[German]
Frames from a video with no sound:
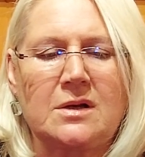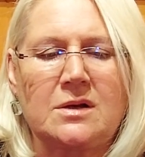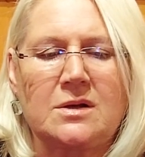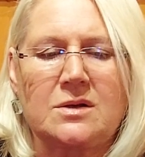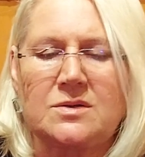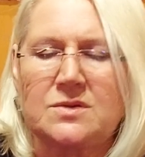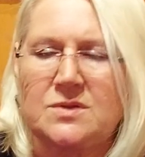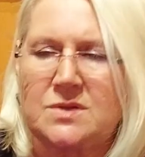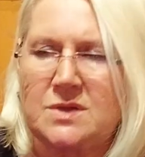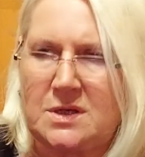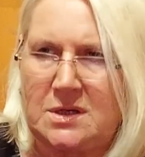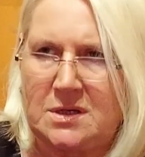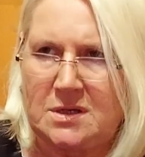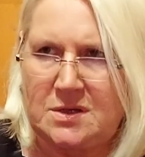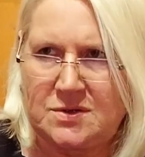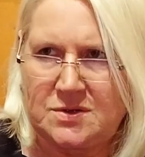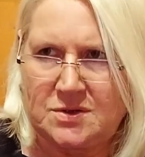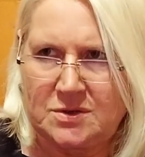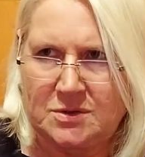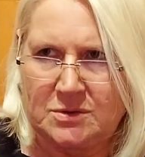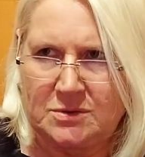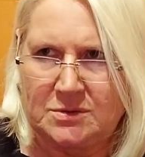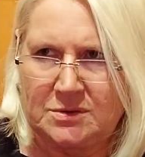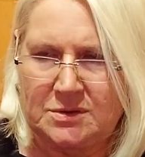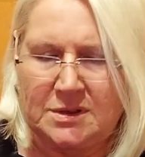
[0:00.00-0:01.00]
Sie ist
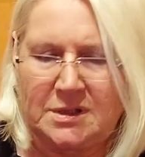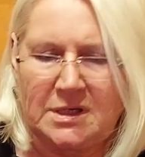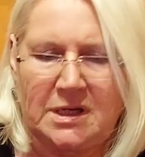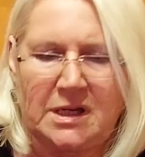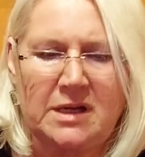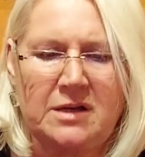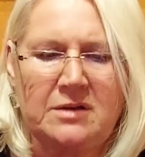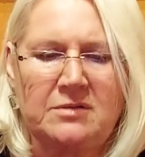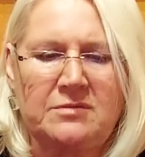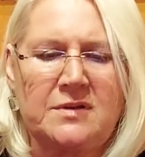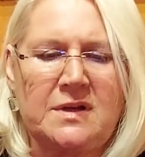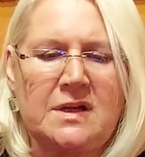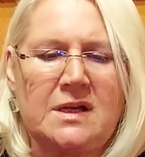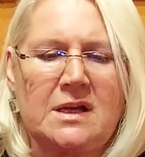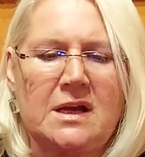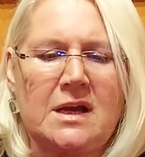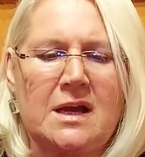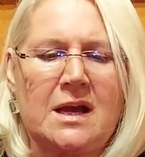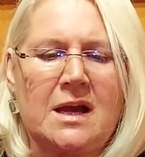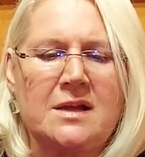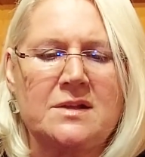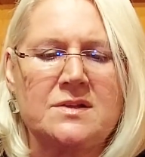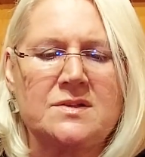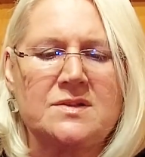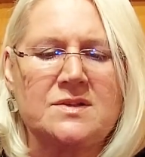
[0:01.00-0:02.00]
untgelegen wie
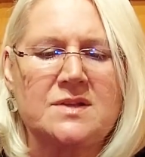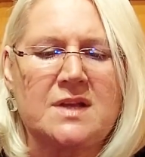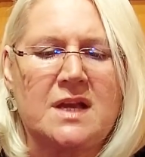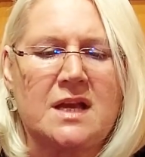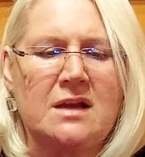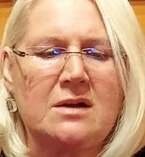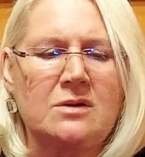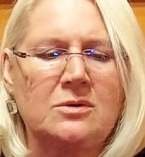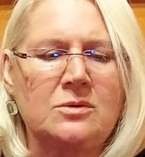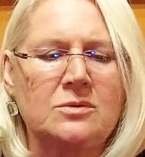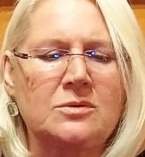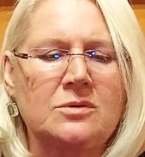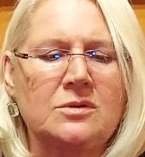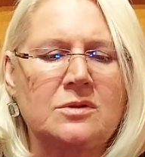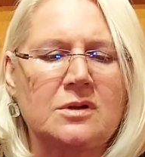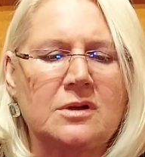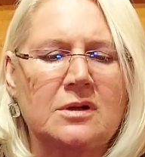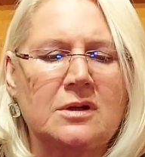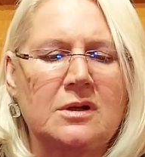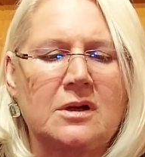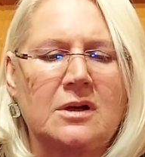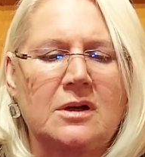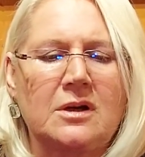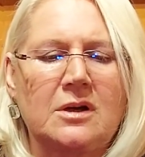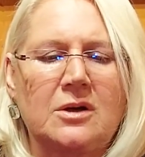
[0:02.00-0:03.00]
ein Seehund
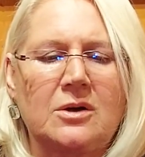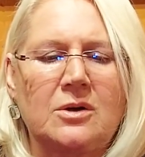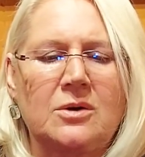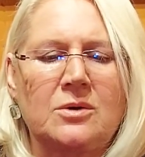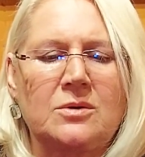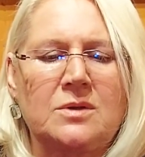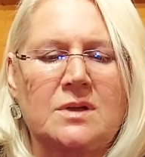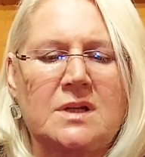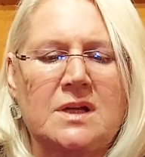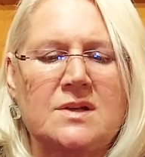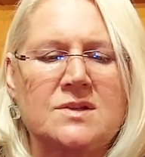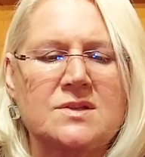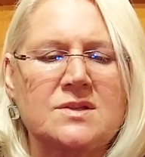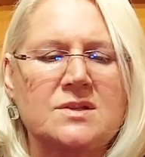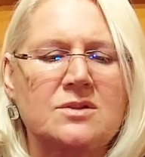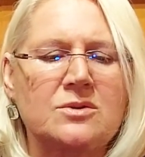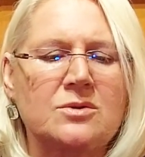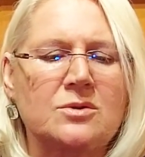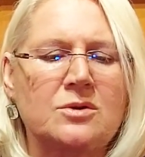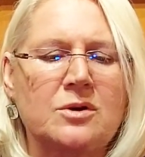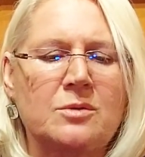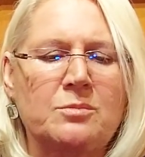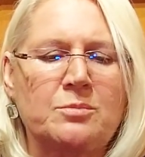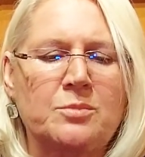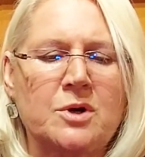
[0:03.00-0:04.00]
und erst noch
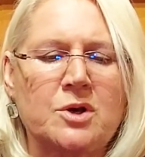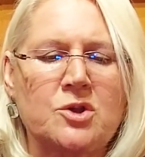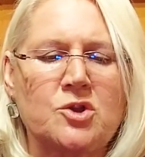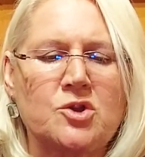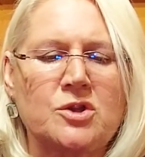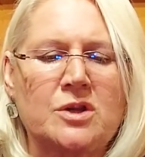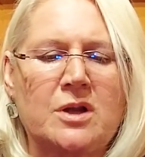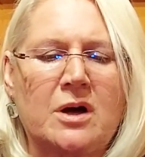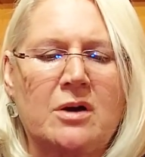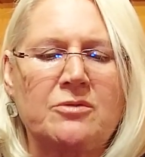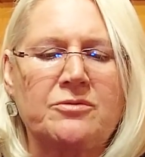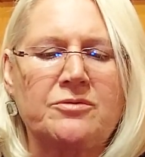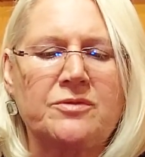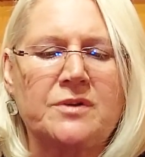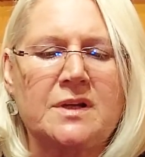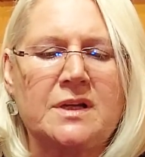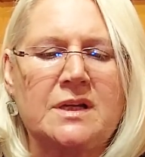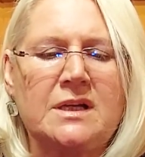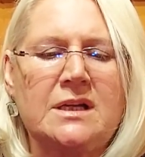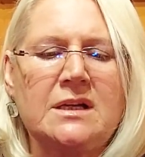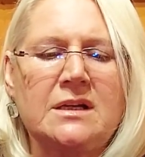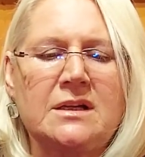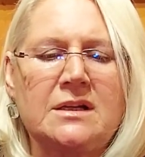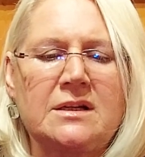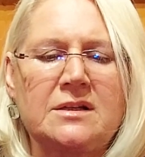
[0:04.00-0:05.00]
ein paar Schnaufer
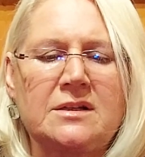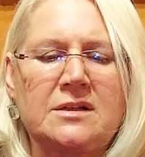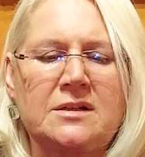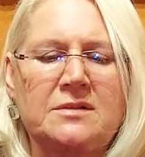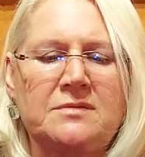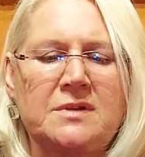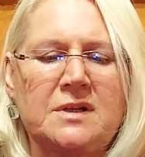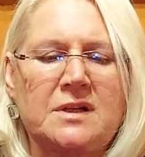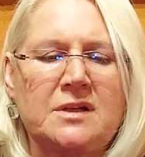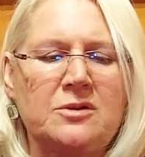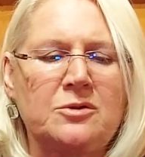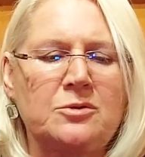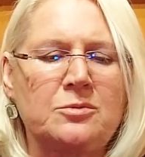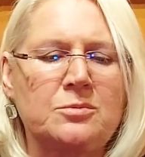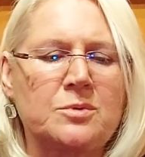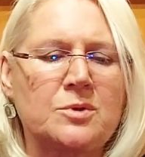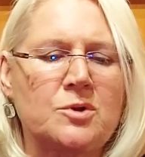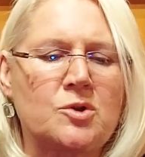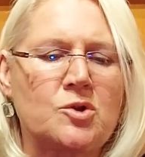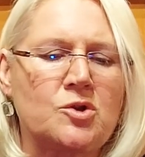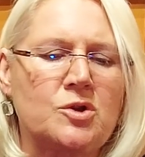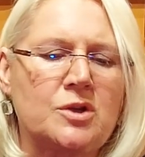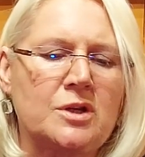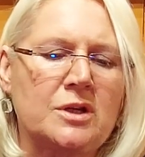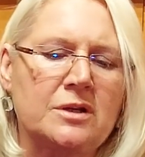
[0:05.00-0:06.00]
irgendwie über die
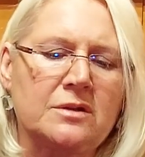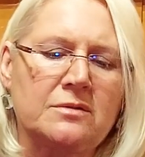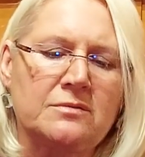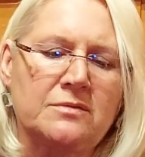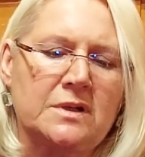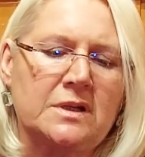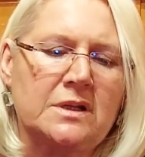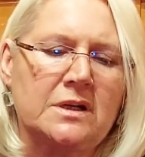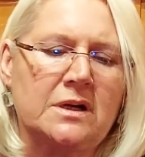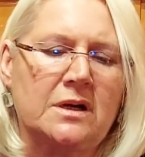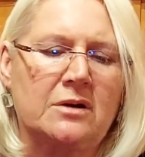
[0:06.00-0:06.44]
Stirn wieder